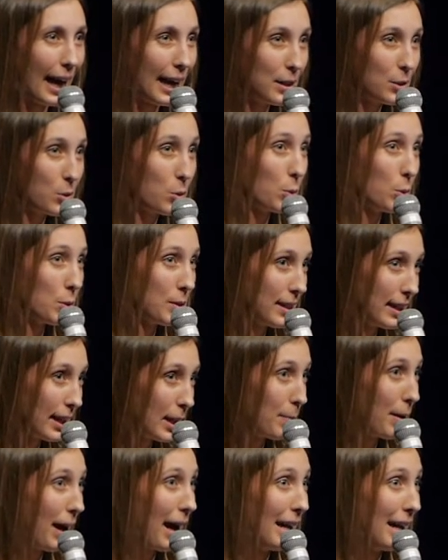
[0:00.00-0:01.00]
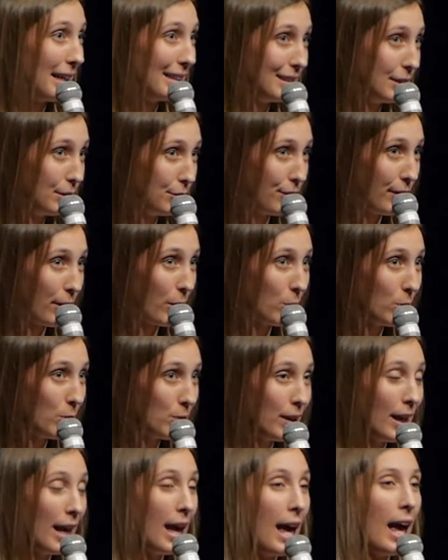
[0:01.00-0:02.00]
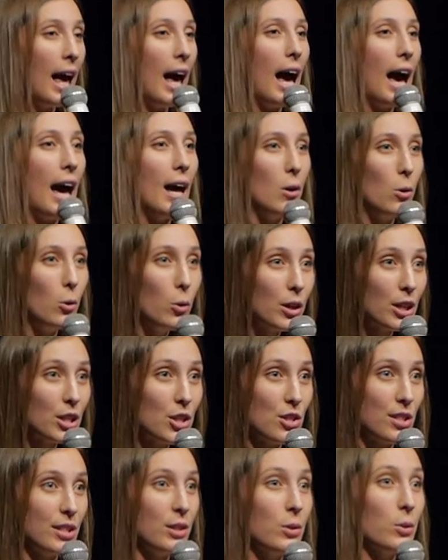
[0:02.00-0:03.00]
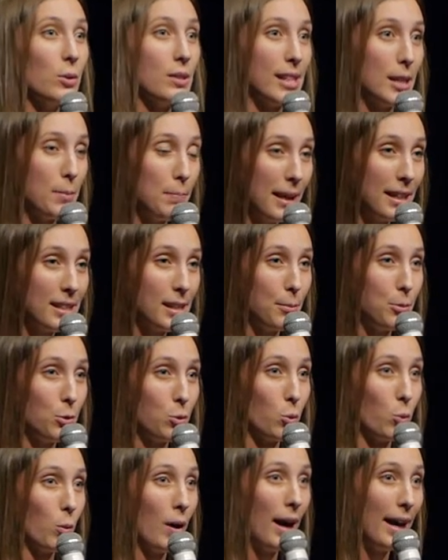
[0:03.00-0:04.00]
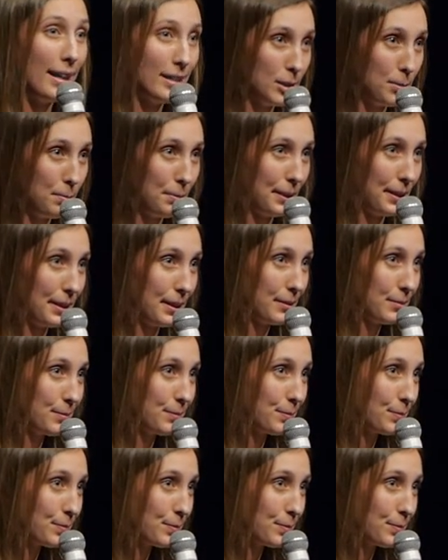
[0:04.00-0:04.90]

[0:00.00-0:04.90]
réseau cérébral différent à l'origine de cette perception atypique.